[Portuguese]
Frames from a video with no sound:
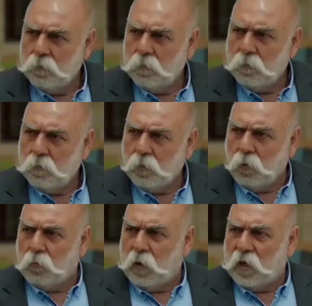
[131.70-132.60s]
senhora
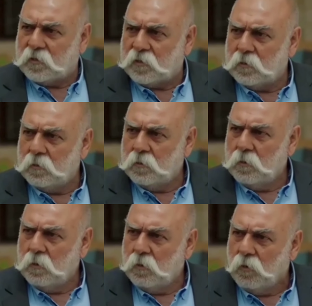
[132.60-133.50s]
Fusu? Não é
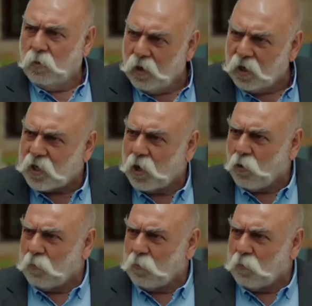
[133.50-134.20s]
possível. Não é